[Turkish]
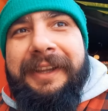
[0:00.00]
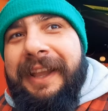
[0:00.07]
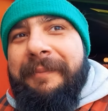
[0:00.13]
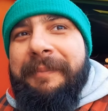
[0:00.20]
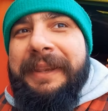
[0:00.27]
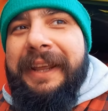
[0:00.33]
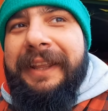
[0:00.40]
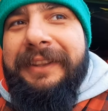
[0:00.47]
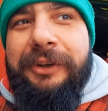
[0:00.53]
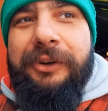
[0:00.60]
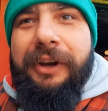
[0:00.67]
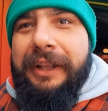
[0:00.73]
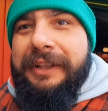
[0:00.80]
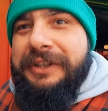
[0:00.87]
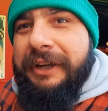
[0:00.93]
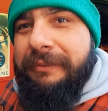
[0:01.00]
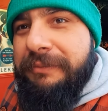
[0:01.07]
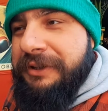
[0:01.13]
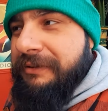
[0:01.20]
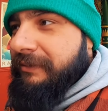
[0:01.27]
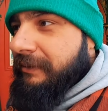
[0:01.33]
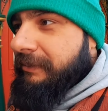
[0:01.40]
Hep inandırıyor
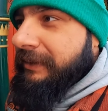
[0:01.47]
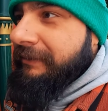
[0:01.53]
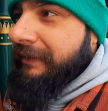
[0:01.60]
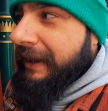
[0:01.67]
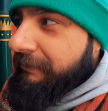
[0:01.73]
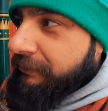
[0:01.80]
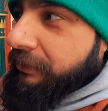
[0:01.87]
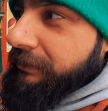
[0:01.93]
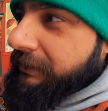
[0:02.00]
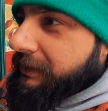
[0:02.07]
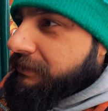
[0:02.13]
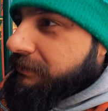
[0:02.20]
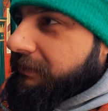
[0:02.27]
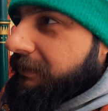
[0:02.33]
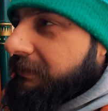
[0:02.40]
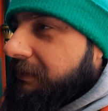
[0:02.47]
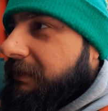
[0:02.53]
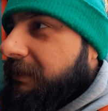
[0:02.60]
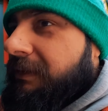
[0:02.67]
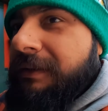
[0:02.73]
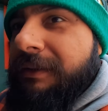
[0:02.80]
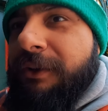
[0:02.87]
alacakmışım gibi vermiyor ondan
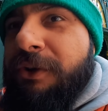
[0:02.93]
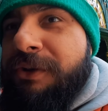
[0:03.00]
sonra.